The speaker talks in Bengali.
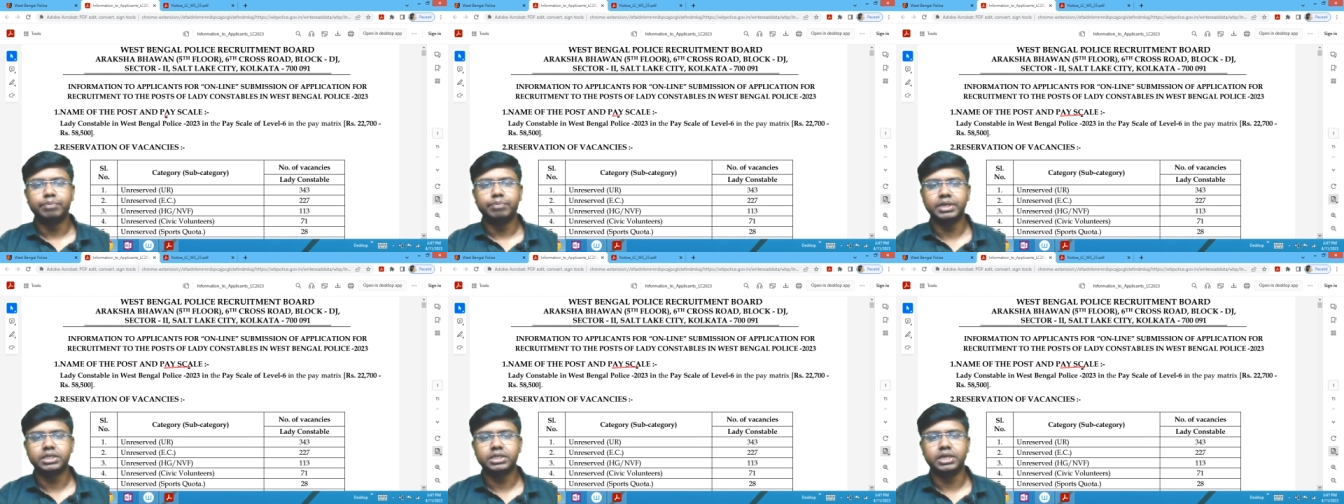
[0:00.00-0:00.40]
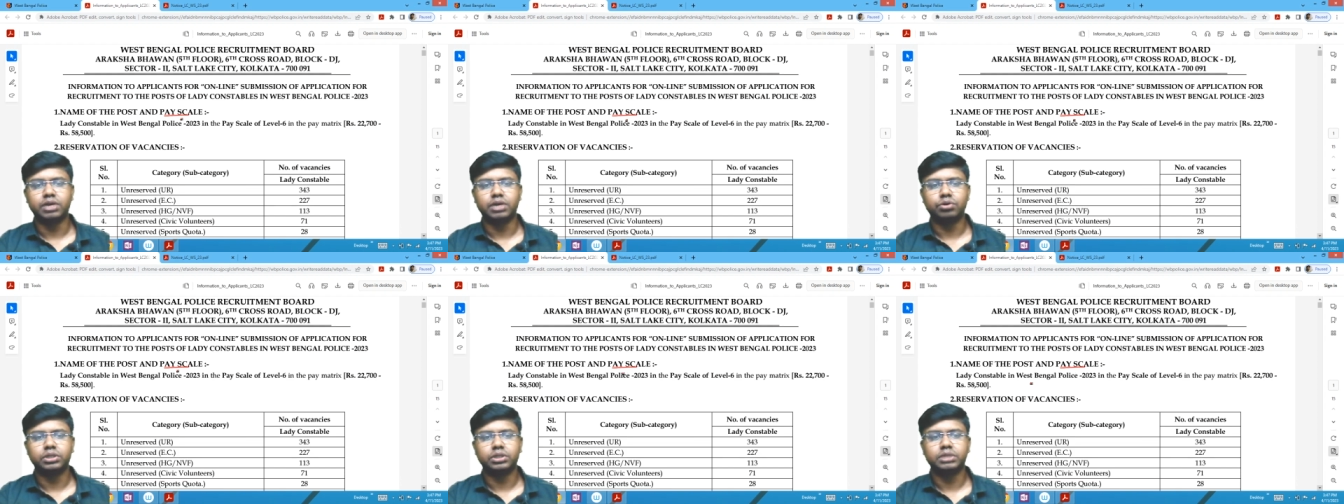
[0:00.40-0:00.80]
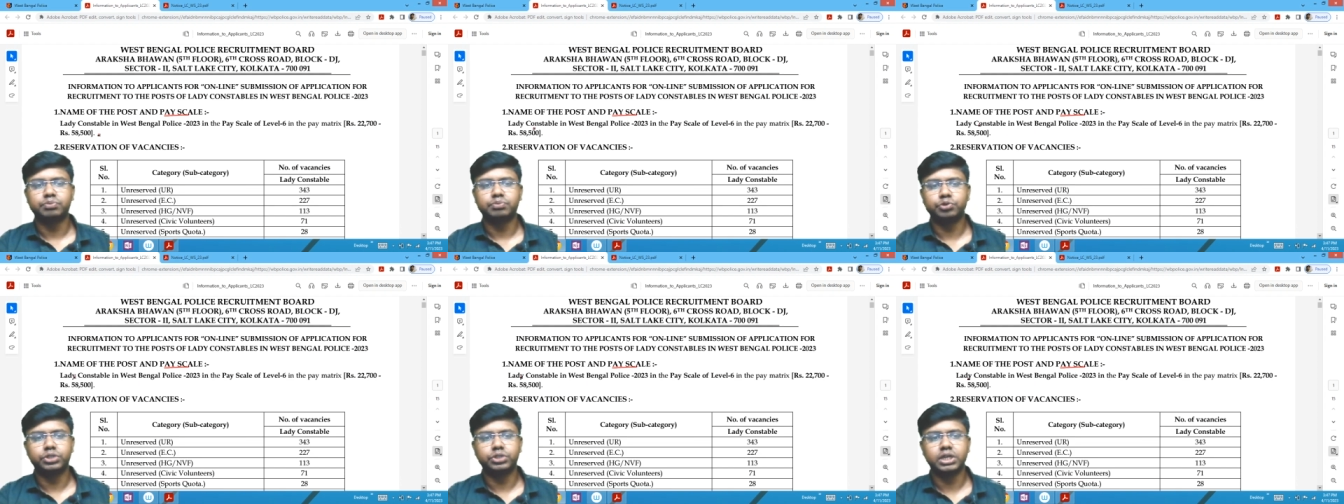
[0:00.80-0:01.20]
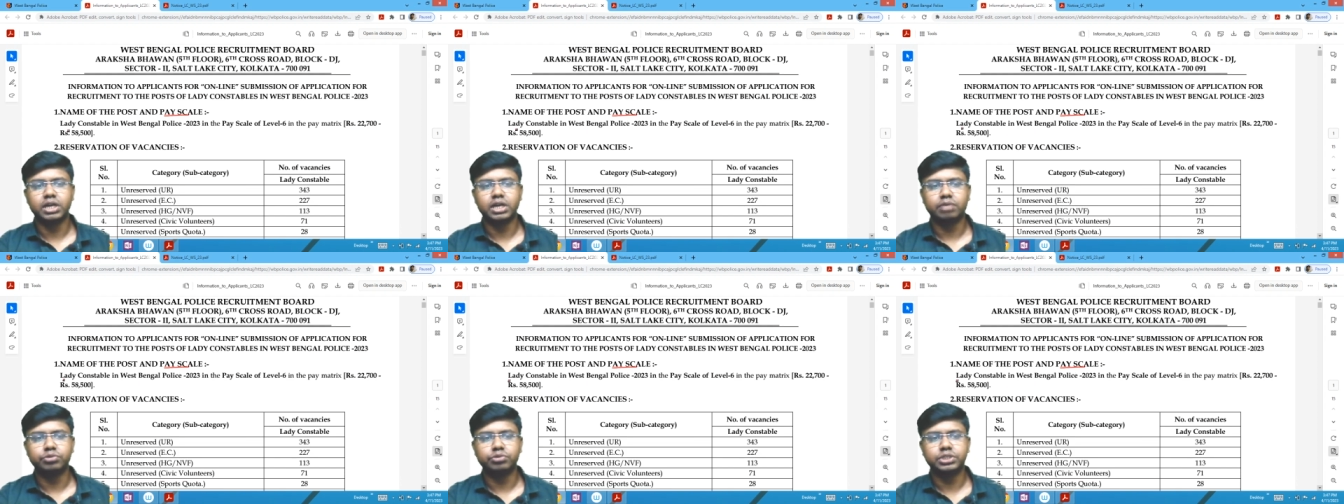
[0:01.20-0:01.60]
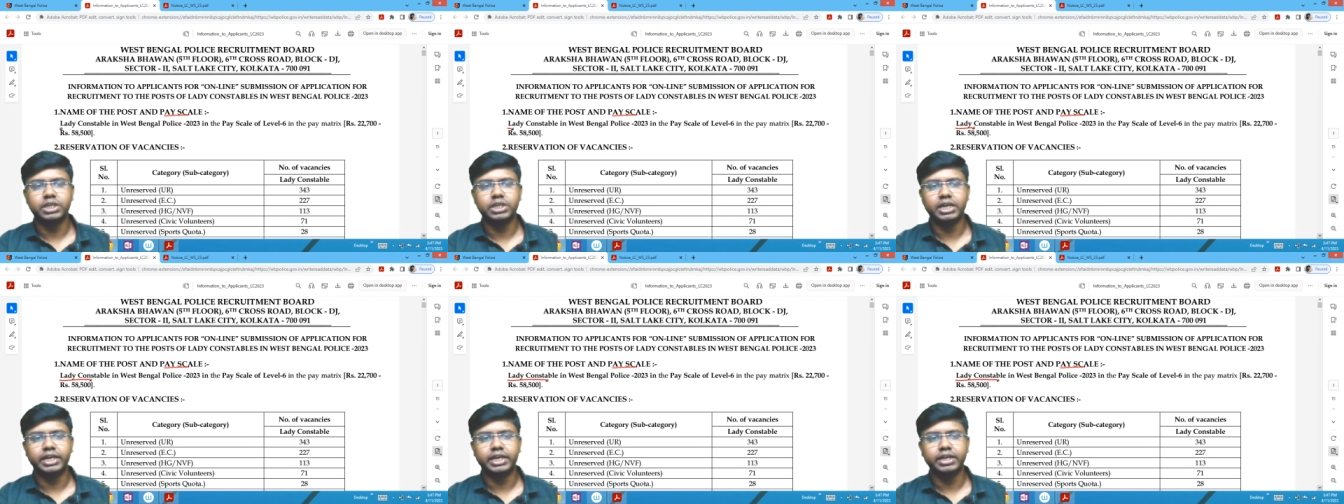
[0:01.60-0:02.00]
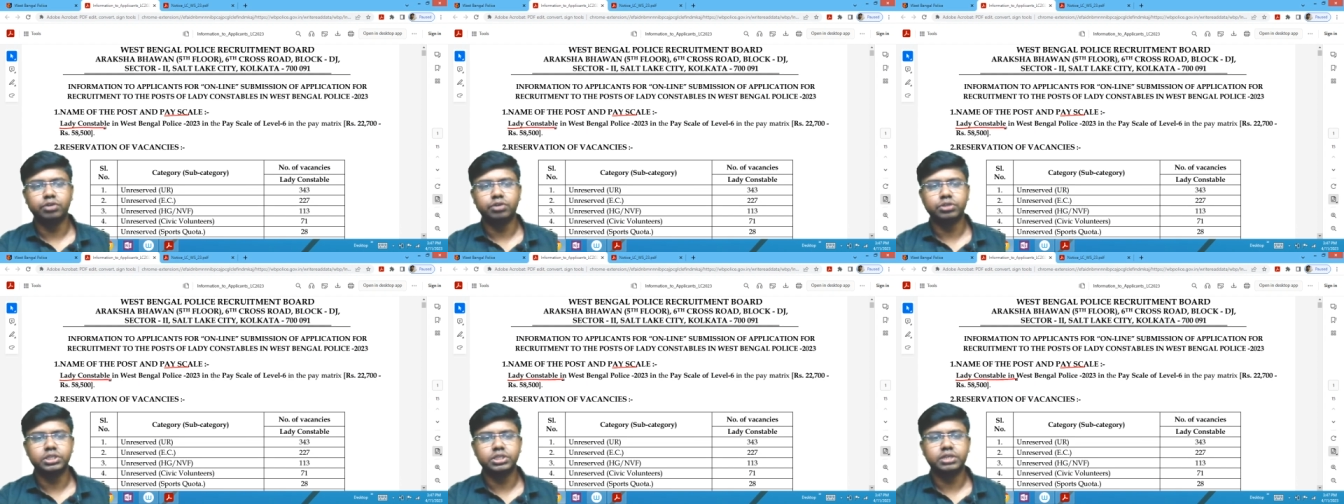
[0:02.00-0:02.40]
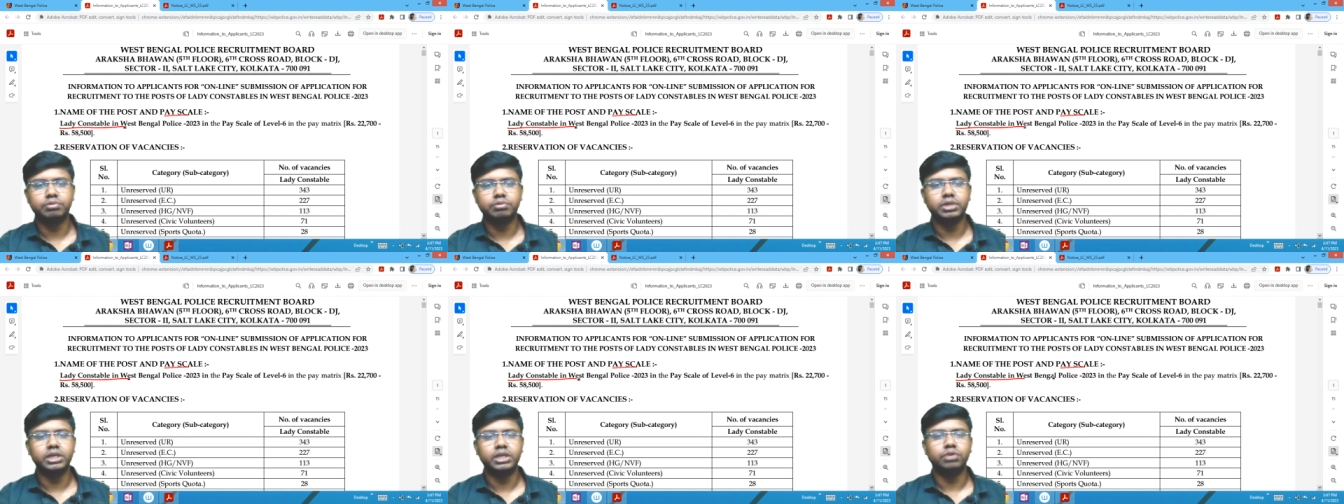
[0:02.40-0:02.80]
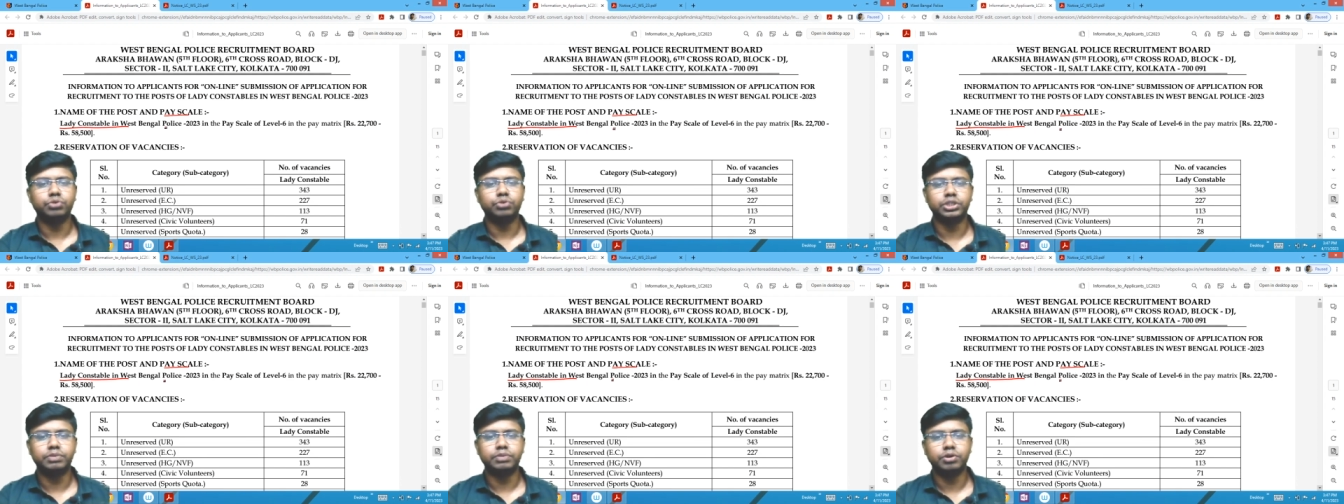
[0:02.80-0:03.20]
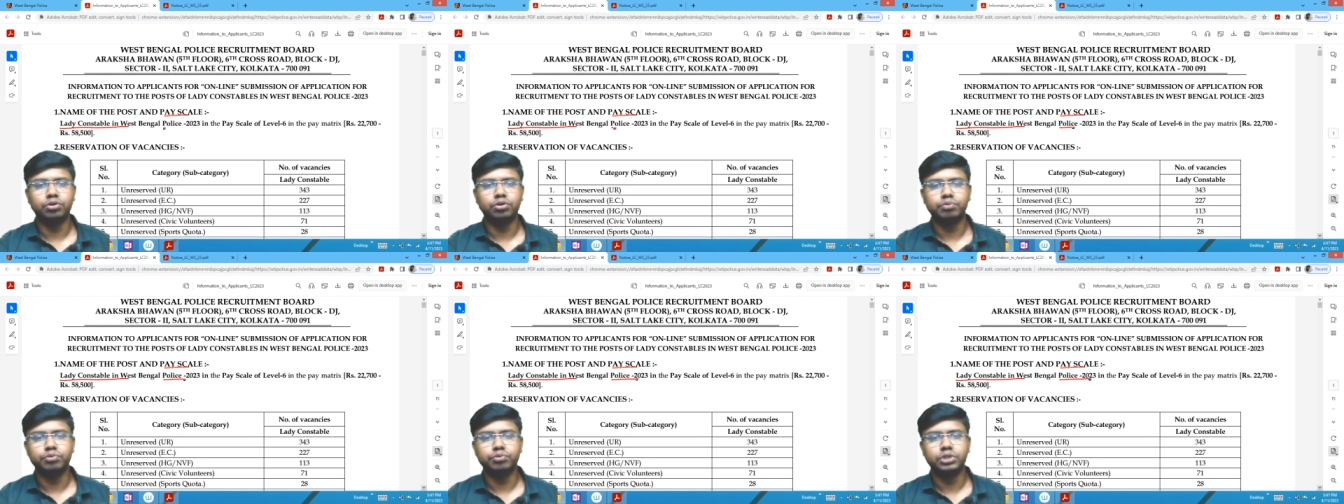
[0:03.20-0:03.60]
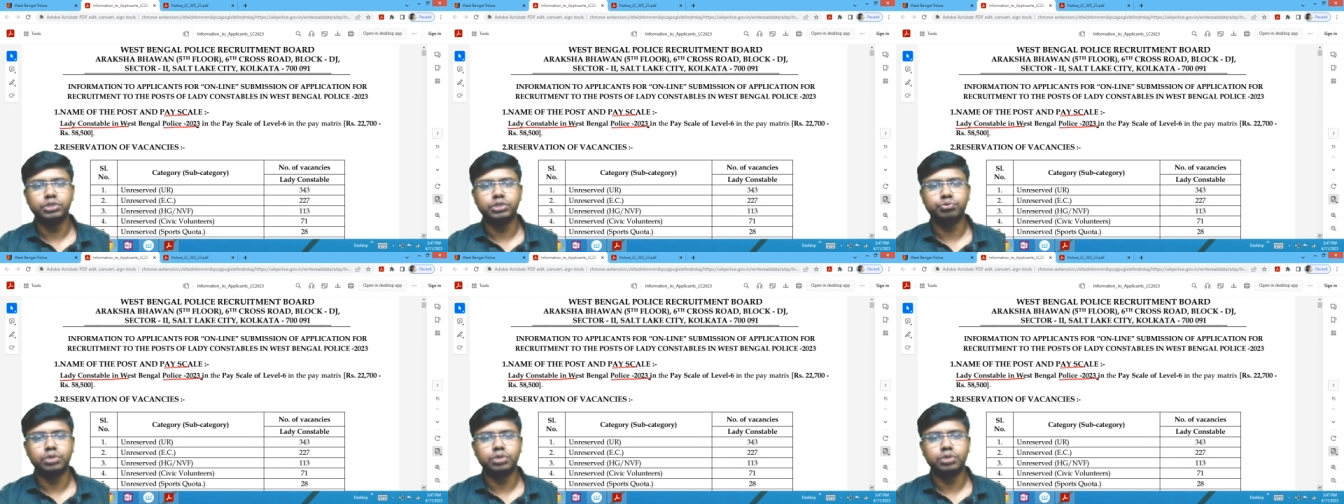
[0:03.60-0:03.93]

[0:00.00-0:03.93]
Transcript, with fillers: পে স্কেল অর্থাৎ পোস্টটার নাম হচ্ছে লেডি কনস্টেবল ইন ওয়েস্ট বেঙ্গল পুলিশ টু